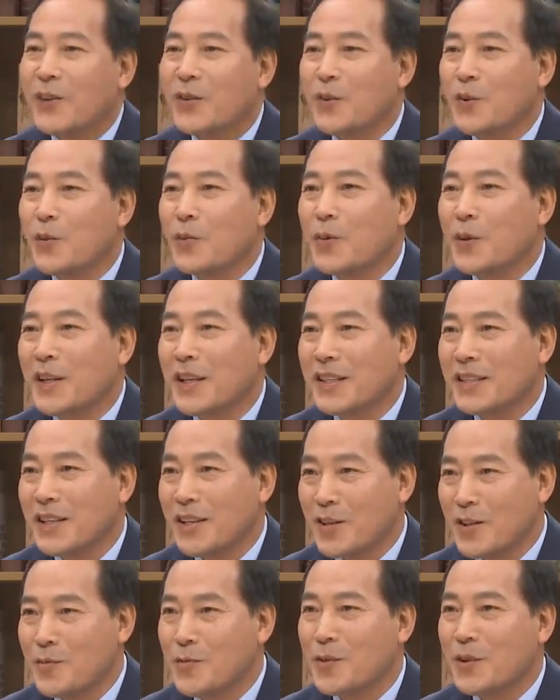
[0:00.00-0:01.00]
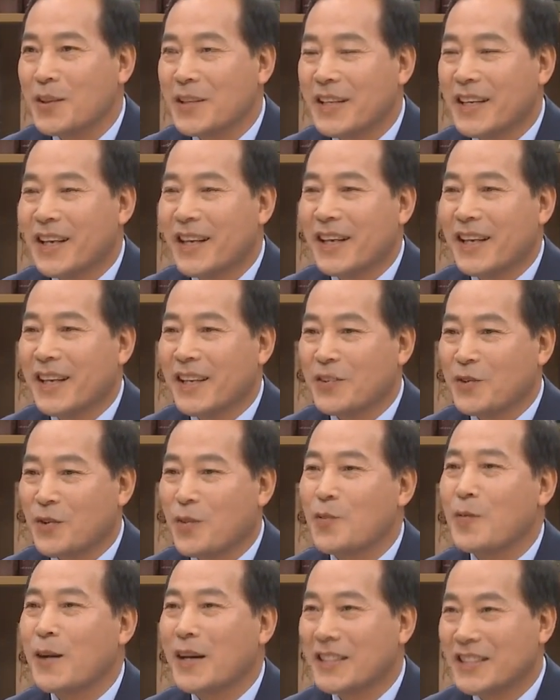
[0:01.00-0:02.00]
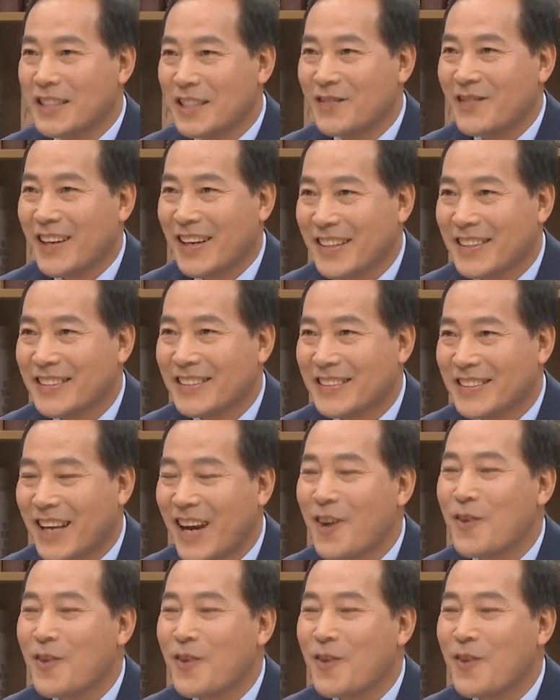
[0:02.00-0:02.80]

요번에 처음으로 이제 조그만치만 네.